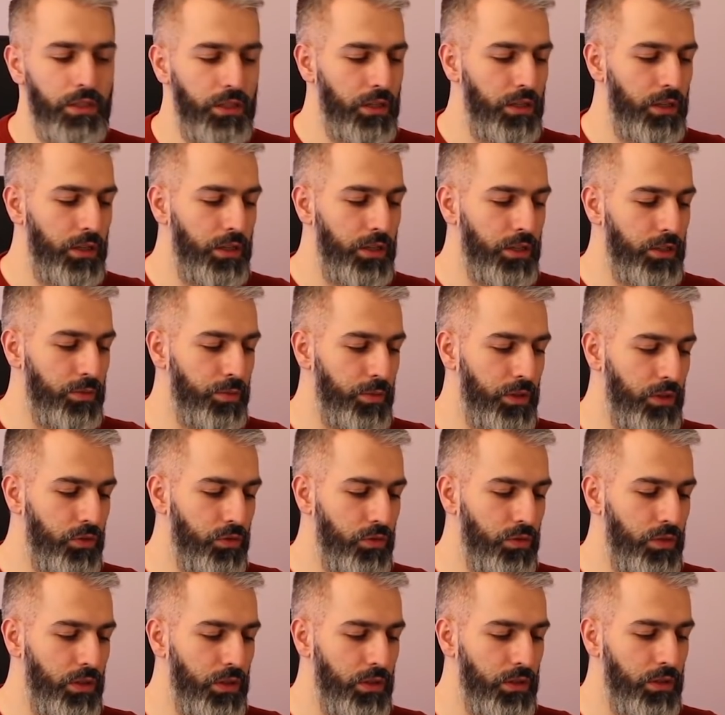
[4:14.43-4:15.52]
я как раз
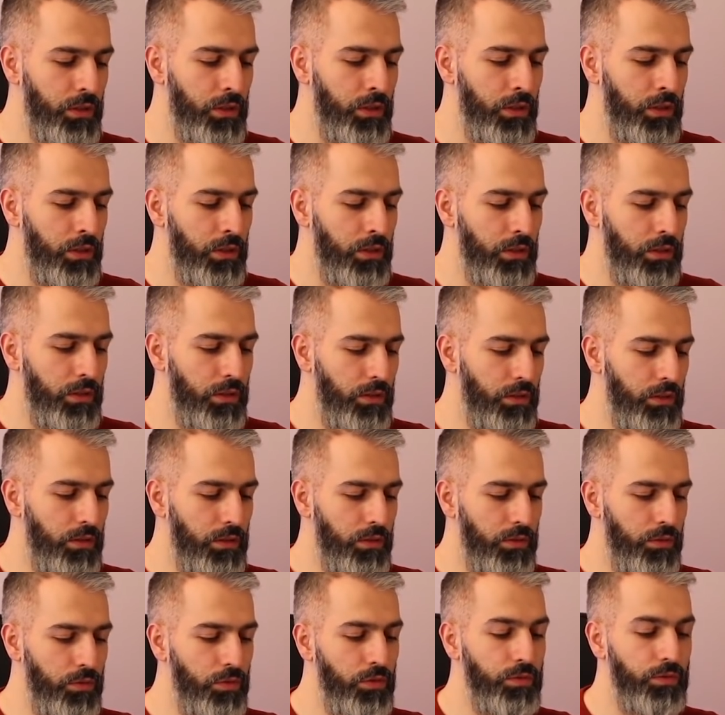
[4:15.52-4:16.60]
покажу, как
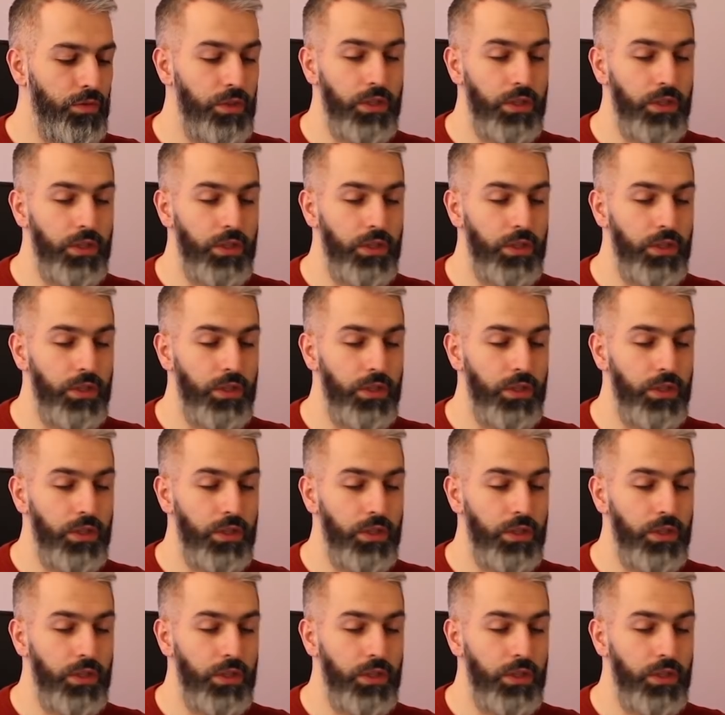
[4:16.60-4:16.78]
э, он